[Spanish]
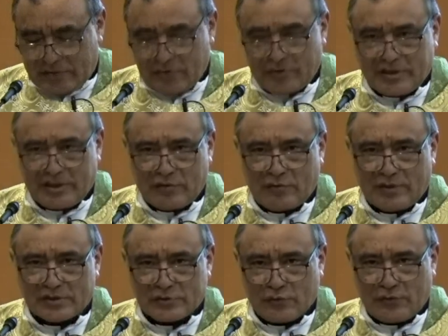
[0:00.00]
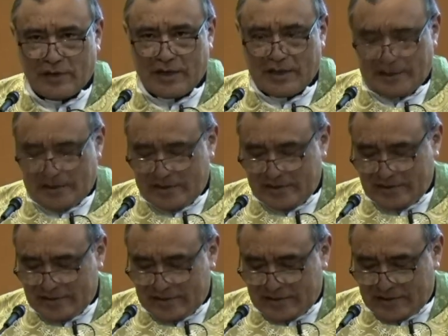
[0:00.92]
continúa su viaje
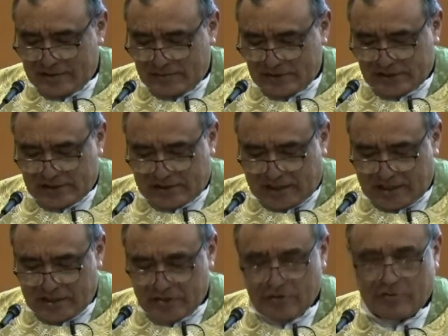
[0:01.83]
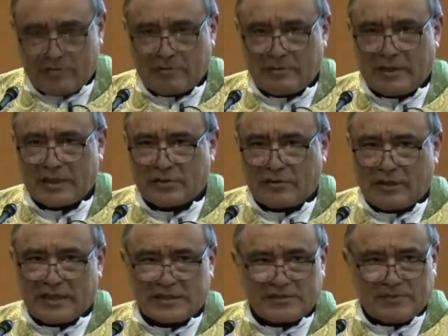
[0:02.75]
visitando a
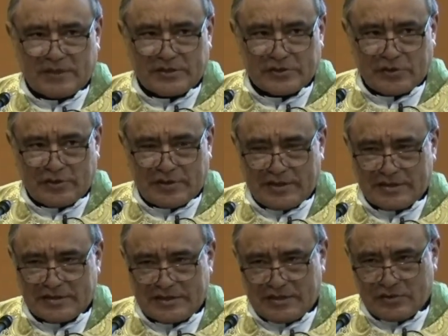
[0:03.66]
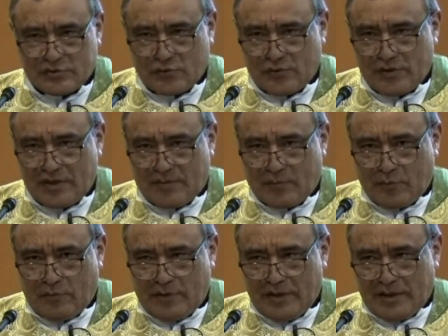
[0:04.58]
todas las personas en su vida
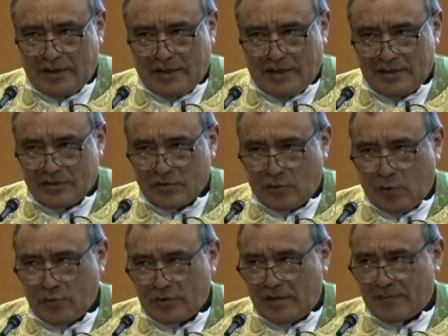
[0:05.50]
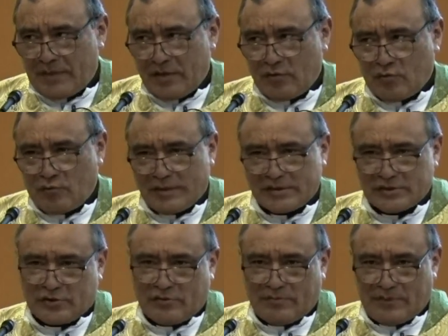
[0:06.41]
pública, tuvo una
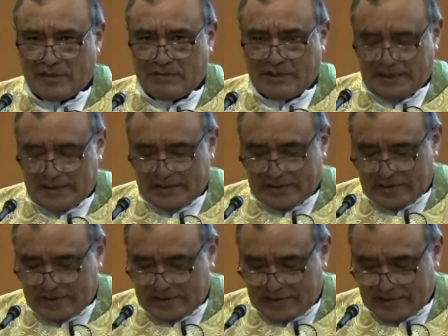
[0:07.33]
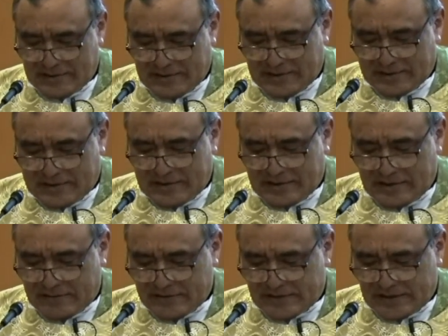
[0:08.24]
preocupación permanente
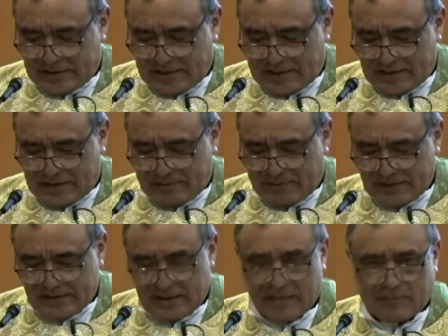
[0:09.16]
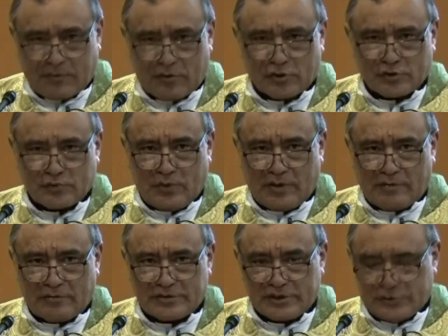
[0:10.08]
de visitar y pasar por los
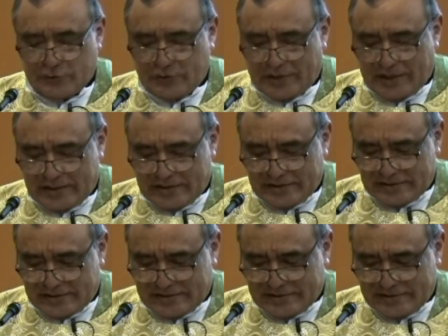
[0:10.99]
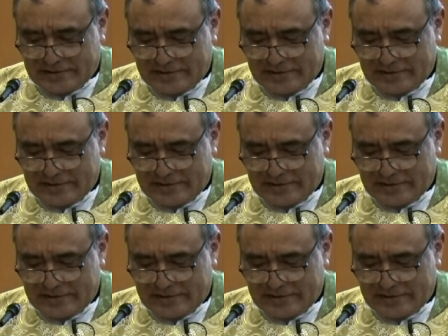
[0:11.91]
pueblos y ciudades